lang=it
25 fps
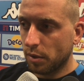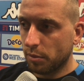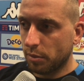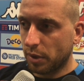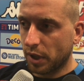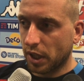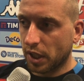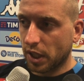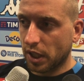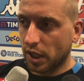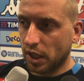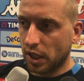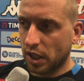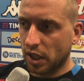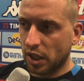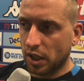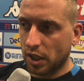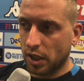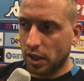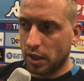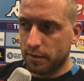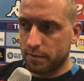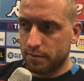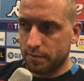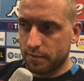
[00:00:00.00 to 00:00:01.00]

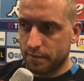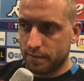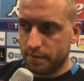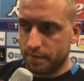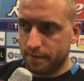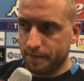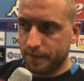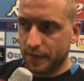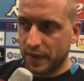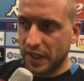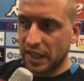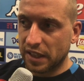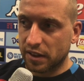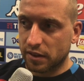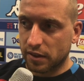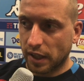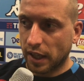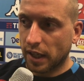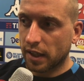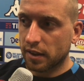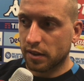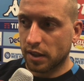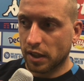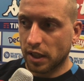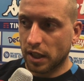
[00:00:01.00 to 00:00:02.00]
perché mh, mm, il
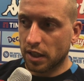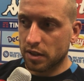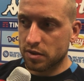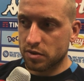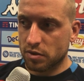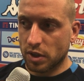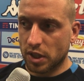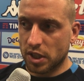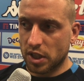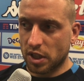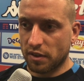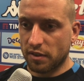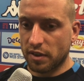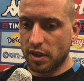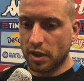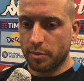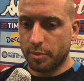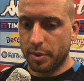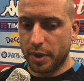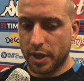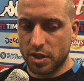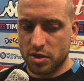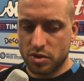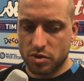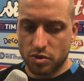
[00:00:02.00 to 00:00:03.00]
trend che la squadra aveva
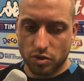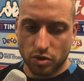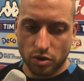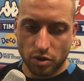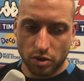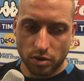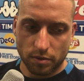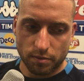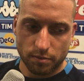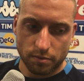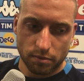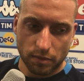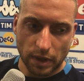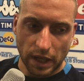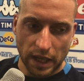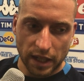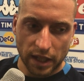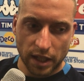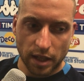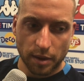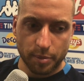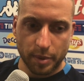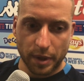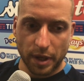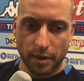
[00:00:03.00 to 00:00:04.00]
preso
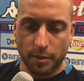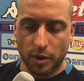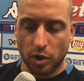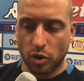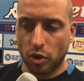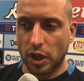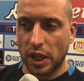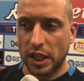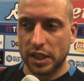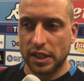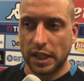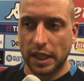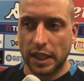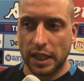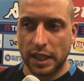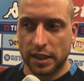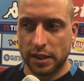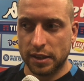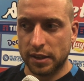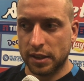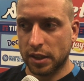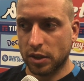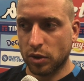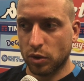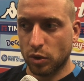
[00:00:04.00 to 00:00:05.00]
anche prima con
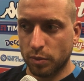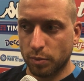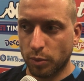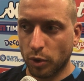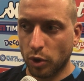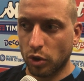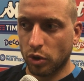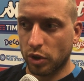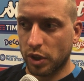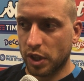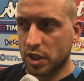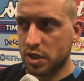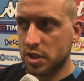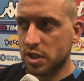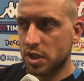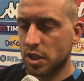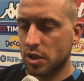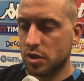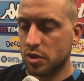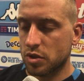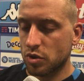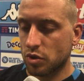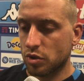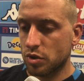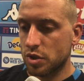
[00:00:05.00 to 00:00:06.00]
l'Atalanta, col Bologna
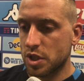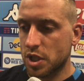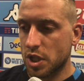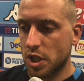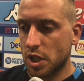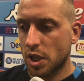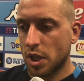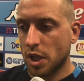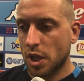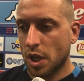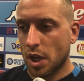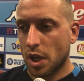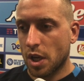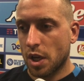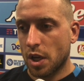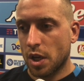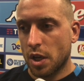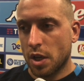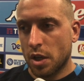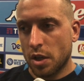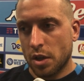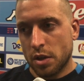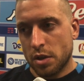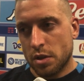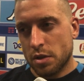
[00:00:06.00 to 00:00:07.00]
stesso così,
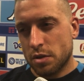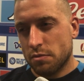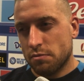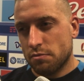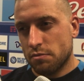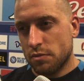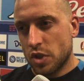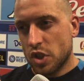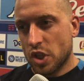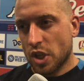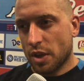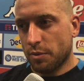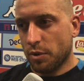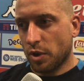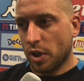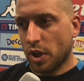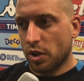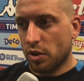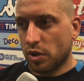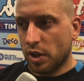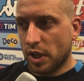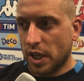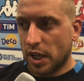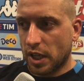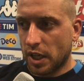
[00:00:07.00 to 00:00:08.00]
diciamo che
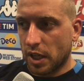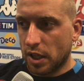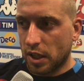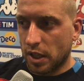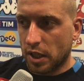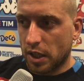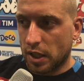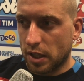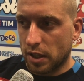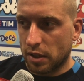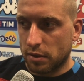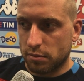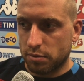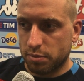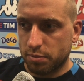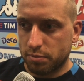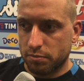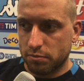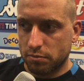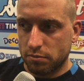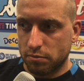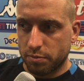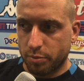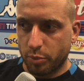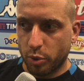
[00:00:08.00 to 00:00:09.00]
non era
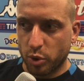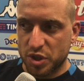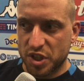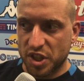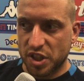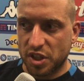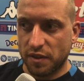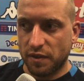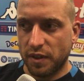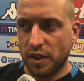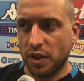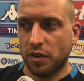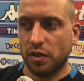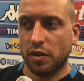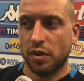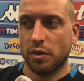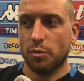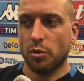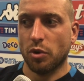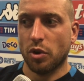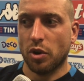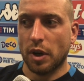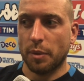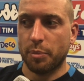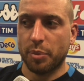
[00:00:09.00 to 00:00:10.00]

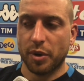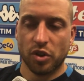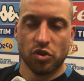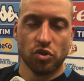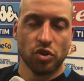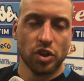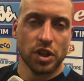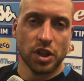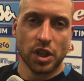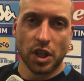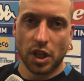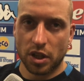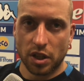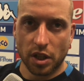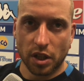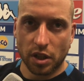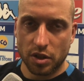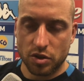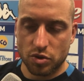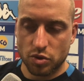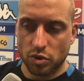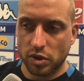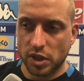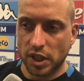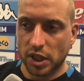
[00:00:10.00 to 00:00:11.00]
positivissimo a prescindere dal
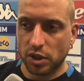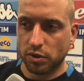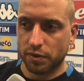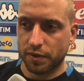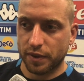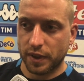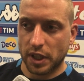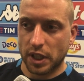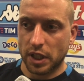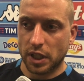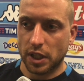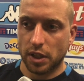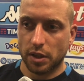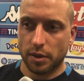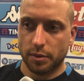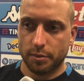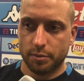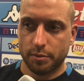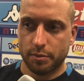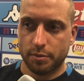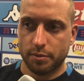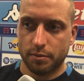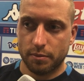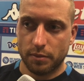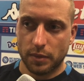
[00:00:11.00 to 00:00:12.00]
risultato finale
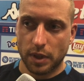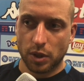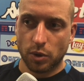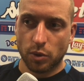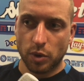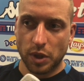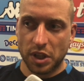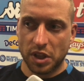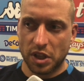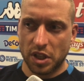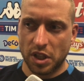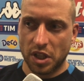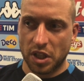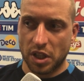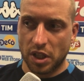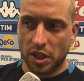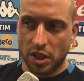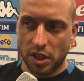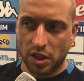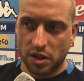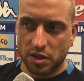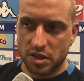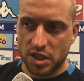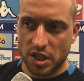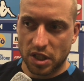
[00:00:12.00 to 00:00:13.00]
e
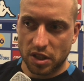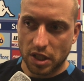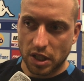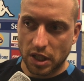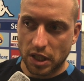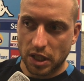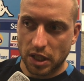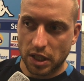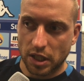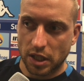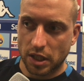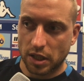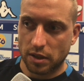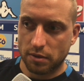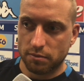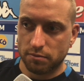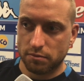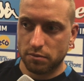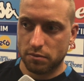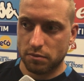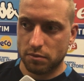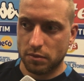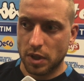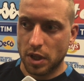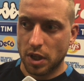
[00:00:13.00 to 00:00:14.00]
quindi è stata mh,
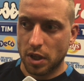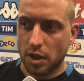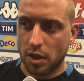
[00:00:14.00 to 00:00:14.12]
mm,